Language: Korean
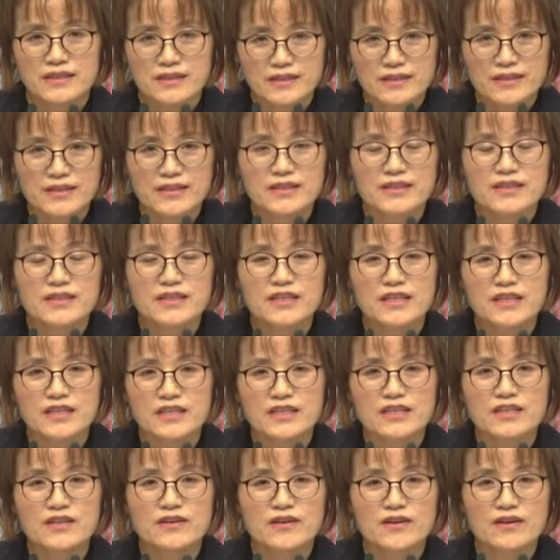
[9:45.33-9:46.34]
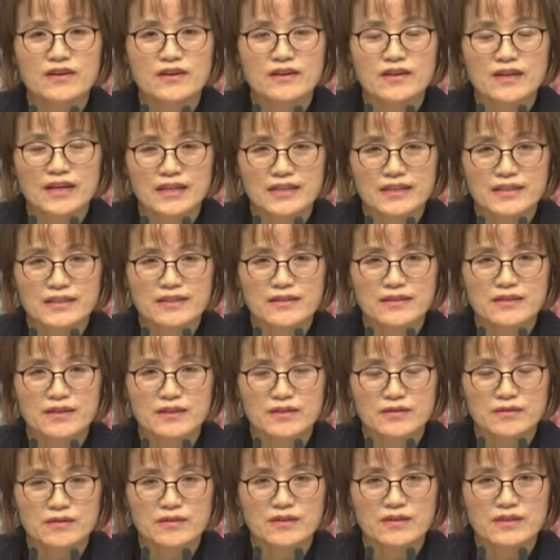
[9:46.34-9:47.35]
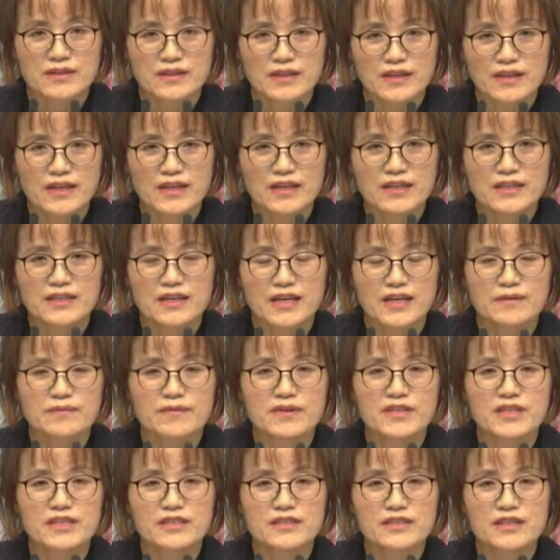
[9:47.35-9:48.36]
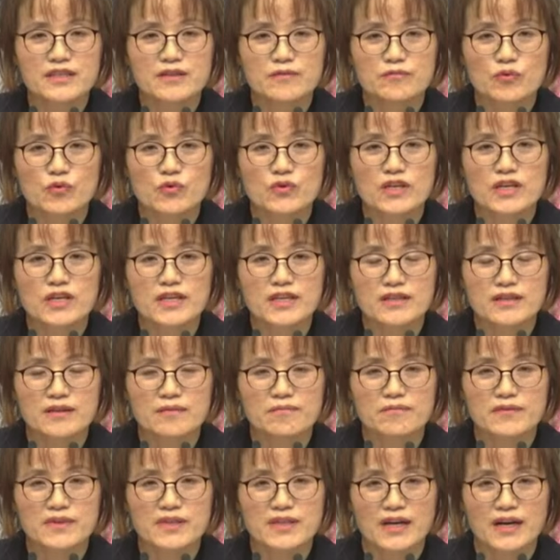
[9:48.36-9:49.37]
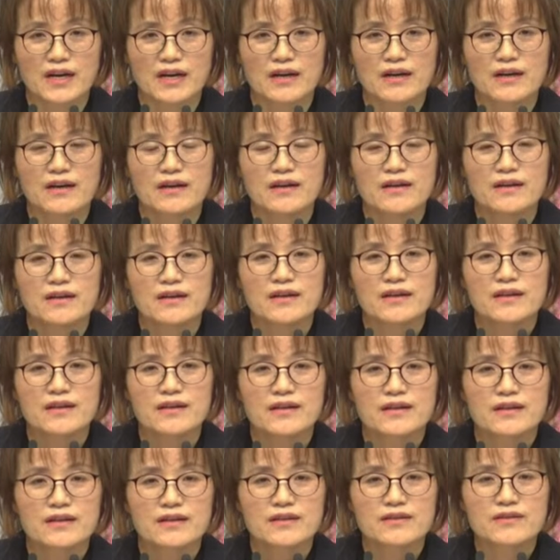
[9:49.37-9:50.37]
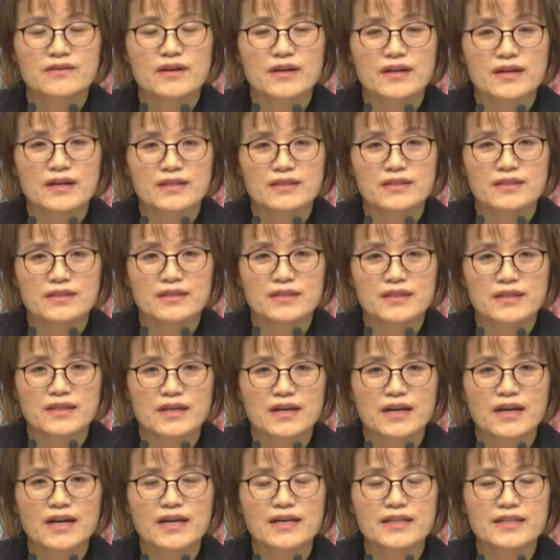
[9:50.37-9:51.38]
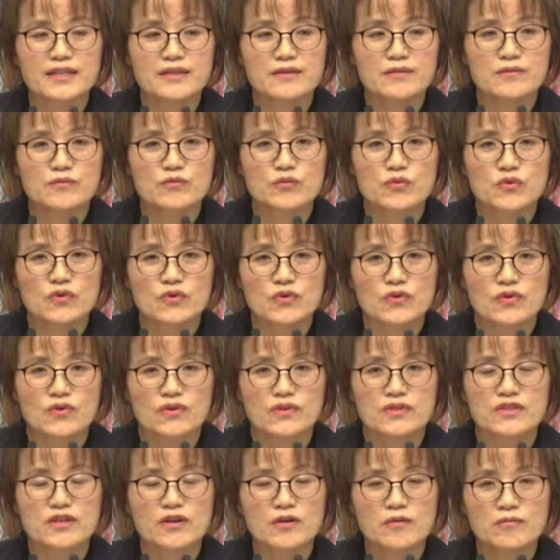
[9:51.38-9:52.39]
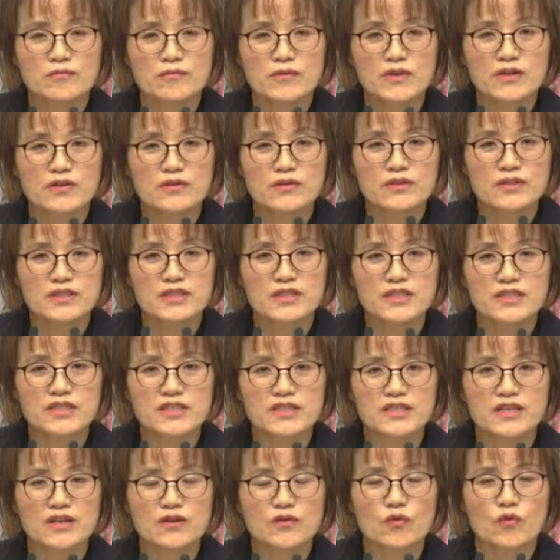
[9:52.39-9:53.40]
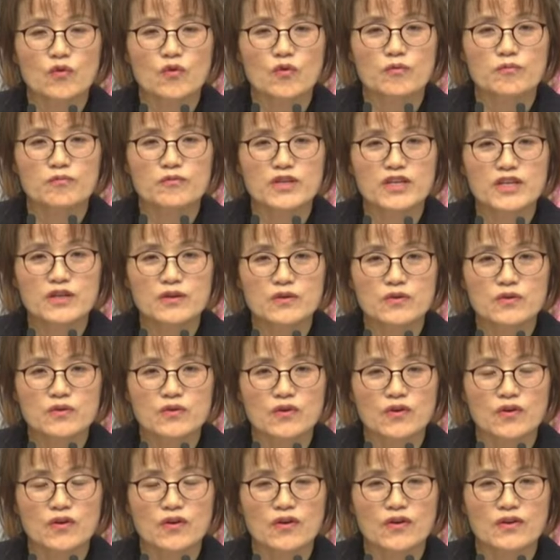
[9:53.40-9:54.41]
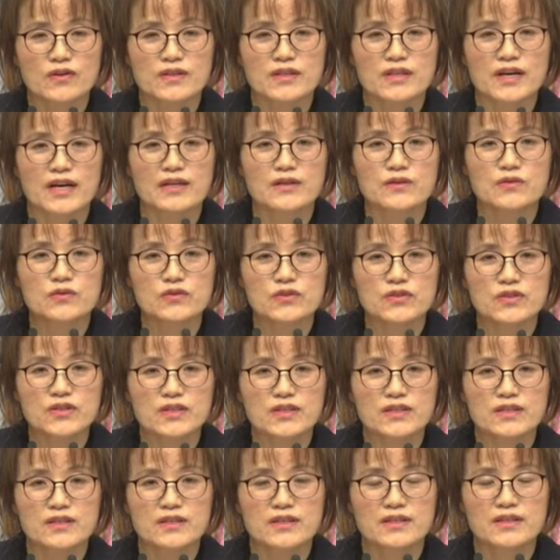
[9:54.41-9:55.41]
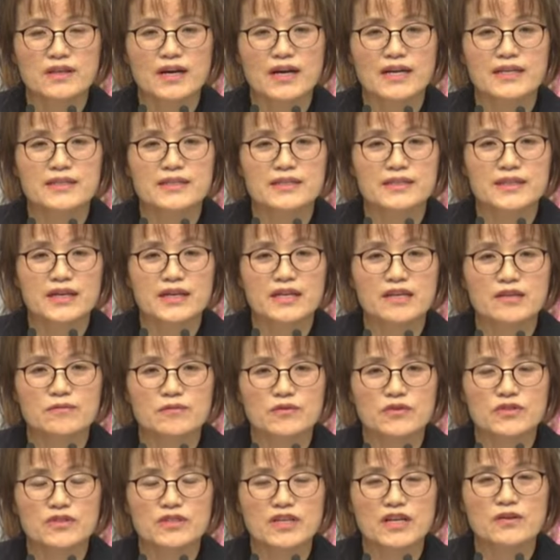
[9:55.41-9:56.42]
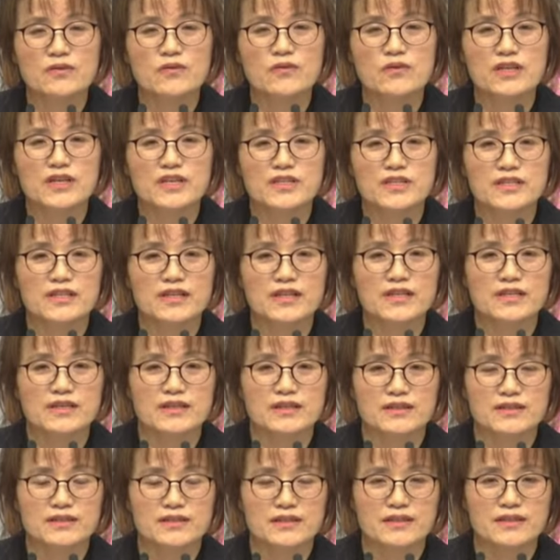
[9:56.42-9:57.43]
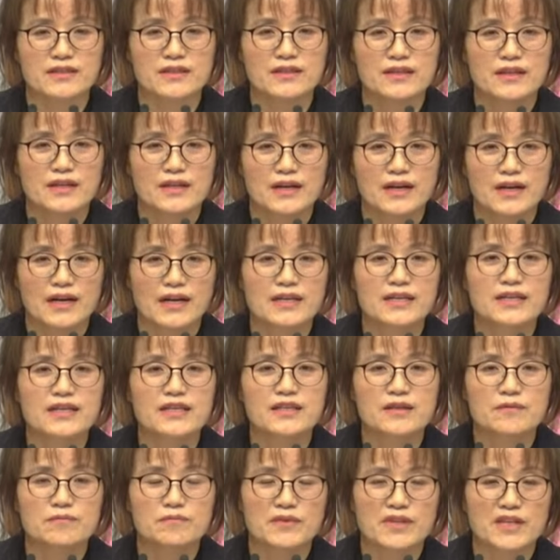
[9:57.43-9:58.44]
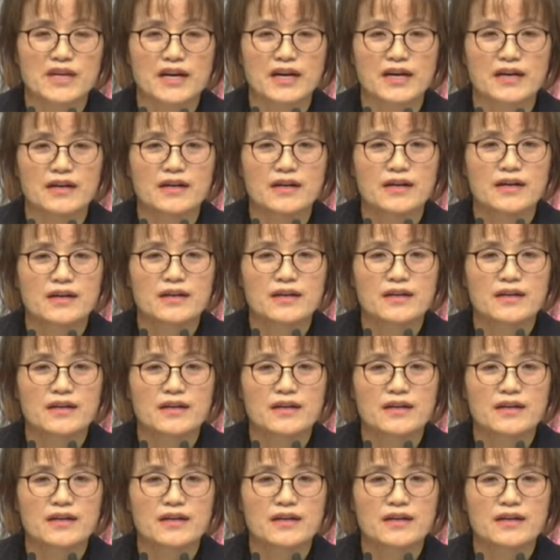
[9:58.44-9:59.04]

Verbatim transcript: 를 데리러 갈때 어, 에베네셀을 보내게 됩니다. 그와 같이 하나님도 정말로 신실하고 믿고 따를 수 있는 한 사람을 찾고 계시다는 것을 알게 됩니다.